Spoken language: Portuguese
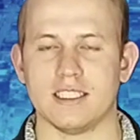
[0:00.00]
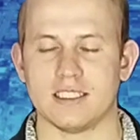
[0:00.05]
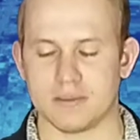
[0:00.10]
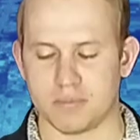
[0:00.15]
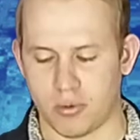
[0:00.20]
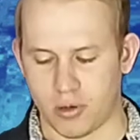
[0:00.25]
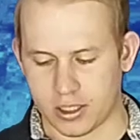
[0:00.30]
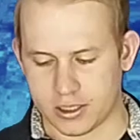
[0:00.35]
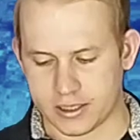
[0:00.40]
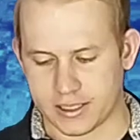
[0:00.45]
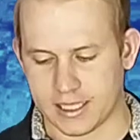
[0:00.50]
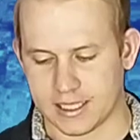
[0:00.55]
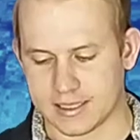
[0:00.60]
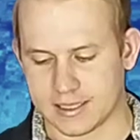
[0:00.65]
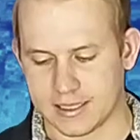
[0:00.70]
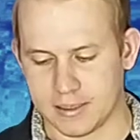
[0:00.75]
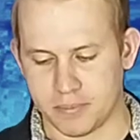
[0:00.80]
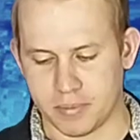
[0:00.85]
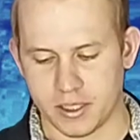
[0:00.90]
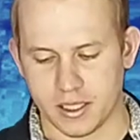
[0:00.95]
Esporte que é
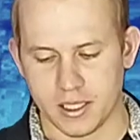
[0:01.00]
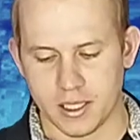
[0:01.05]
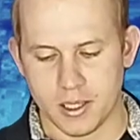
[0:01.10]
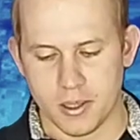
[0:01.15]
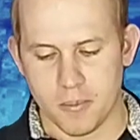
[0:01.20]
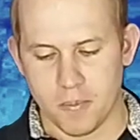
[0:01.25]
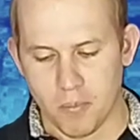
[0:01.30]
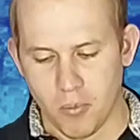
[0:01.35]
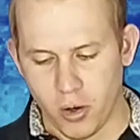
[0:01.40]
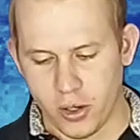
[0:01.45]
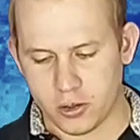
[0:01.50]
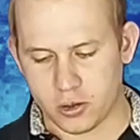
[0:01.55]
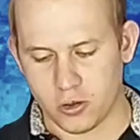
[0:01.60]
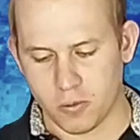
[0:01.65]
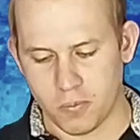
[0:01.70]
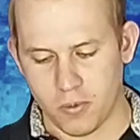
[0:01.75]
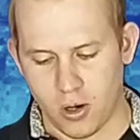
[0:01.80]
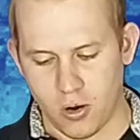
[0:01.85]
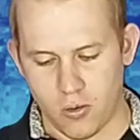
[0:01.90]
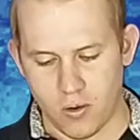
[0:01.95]
sempre muito
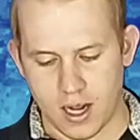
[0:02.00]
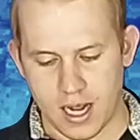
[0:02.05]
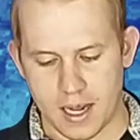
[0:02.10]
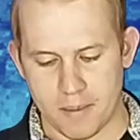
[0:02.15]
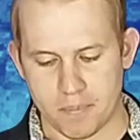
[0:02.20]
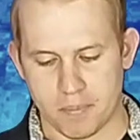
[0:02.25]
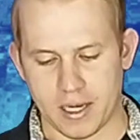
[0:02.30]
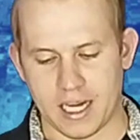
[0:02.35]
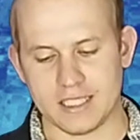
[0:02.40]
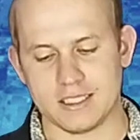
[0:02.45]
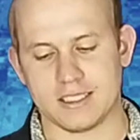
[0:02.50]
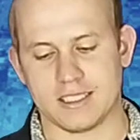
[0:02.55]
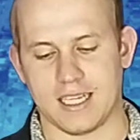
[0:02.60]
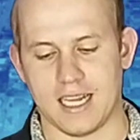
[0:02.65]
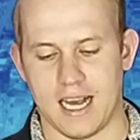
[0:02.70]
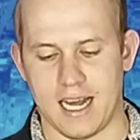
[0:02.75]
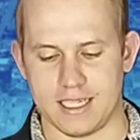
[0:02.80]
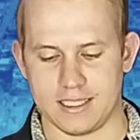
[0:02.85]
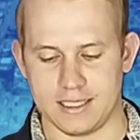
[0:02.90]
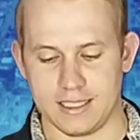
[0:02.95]
bom
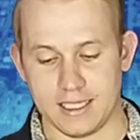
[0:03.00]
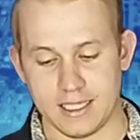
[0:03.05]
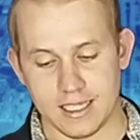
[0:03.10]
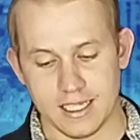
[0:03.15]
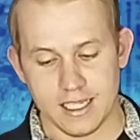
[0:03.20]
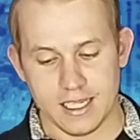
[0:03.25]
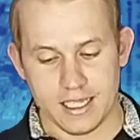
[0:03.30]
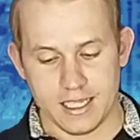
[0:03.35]
praticar, né?